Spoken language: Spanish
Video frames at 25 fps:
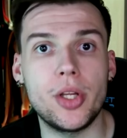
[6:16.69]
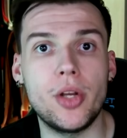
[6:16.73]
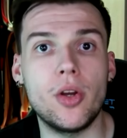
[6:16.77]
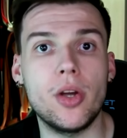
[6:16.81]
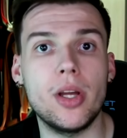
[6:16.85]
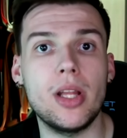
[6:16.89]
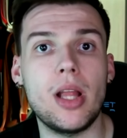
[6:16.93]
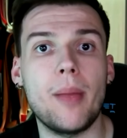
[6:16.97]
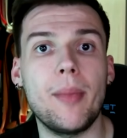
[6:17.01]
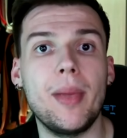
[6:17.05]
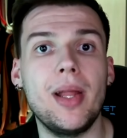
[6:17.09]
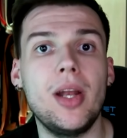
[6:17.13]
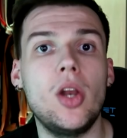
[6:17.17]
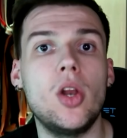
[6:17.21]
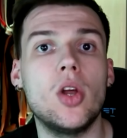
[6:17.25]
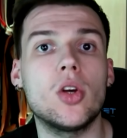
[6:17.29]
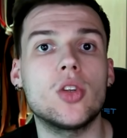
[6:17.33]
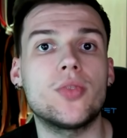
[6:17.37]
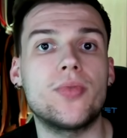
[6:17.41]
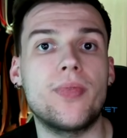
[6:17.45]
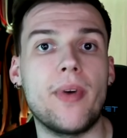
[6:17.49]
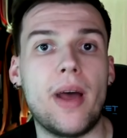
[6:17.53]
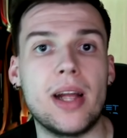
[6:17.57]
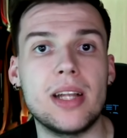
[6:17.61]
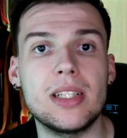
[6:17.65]
Creo que también
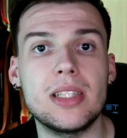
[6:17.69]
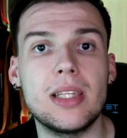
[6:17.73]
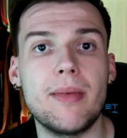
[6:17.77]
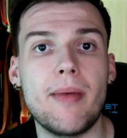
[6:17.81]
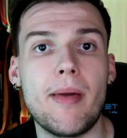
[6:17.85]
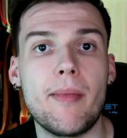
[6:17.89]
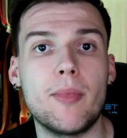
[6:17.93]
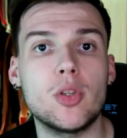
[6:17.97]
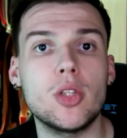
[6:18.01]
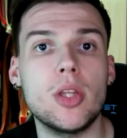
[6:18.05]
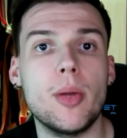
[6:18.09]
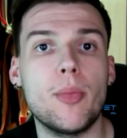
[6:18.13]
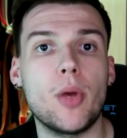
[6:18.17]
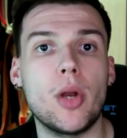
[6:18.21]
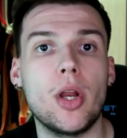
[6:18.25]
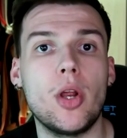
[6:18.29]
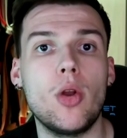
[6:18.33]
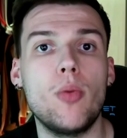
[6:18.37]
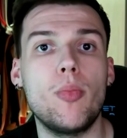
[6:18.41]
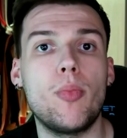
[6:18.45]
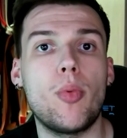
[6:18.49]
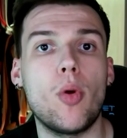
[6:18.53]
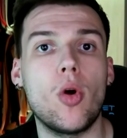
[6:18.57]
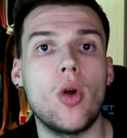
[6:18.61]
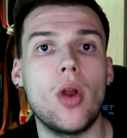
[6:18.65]
los fans debemos de
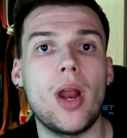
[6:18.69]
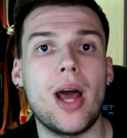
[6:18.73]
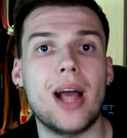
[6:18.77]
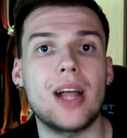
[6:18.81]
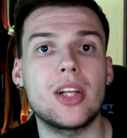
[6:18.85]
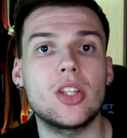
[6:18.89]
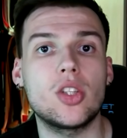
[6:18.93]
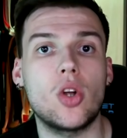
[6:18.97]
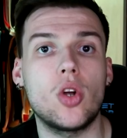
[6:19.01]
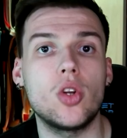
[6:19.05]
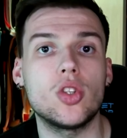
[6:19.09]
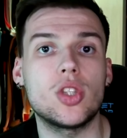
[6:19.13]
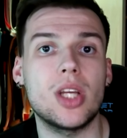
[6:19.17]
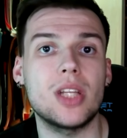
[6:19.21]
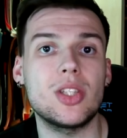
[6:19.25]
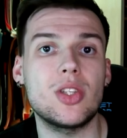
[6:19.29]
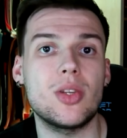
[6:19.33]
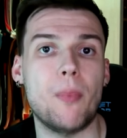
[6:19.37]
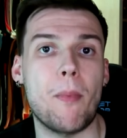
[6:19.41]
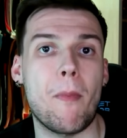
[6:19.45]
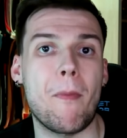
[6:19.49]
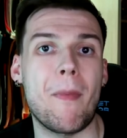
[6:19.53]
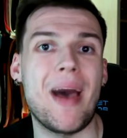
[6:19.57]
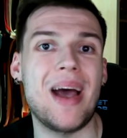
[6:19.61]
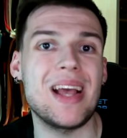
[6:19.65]
poner un poco las
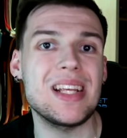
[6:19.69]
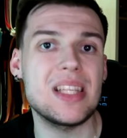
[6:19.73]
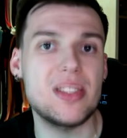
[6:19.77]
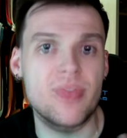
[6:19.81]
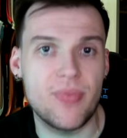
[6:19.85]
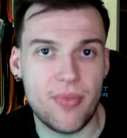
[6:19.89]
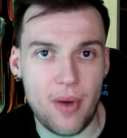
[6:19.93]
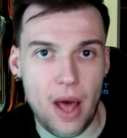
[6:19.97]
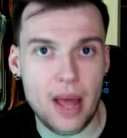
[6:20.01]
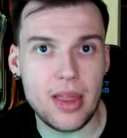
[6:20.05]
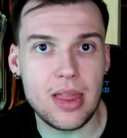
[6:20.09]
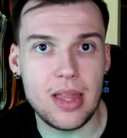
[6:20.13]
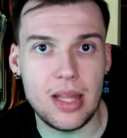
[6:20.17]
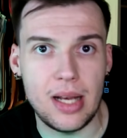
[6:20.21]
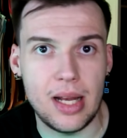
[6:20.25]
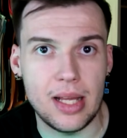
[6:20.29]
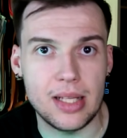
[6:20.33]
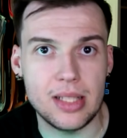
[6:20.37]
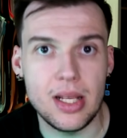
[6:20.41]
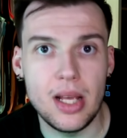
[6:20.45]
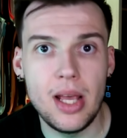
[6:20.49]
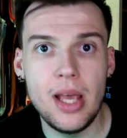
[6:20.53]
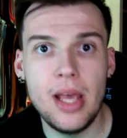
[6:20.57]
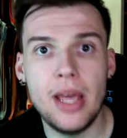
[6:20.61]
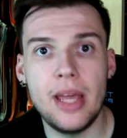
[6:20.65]
cosas más
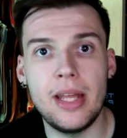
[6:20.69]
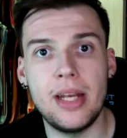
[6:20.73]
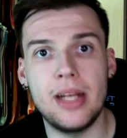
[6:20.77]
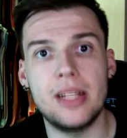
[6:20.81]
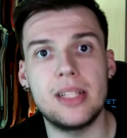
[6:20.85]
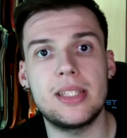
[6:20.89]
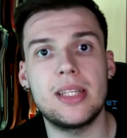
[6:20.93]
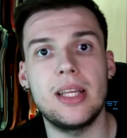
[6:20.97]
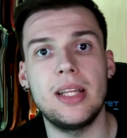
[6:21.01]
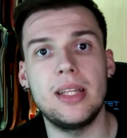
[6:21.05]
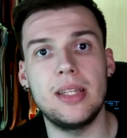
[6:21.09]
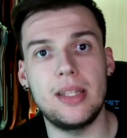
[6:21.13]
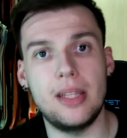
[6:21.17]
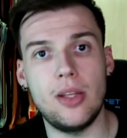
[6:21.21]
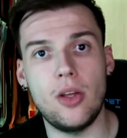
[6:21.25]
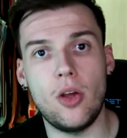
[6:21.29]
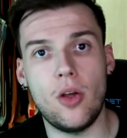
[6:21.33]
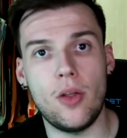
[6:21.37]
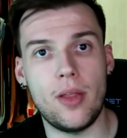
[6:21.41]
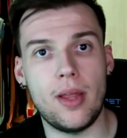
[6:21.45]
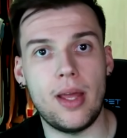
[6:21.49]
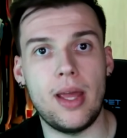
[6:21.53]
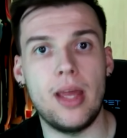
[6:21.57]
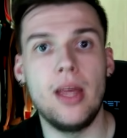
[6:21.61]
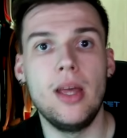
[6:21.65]
fáciles, en el
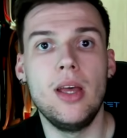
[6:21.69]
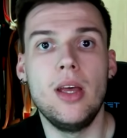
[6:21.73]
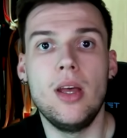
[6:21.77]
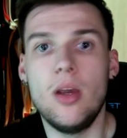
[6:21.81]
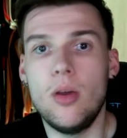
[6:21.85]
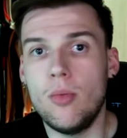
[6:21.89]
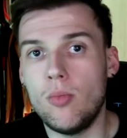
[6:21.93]
sentido de,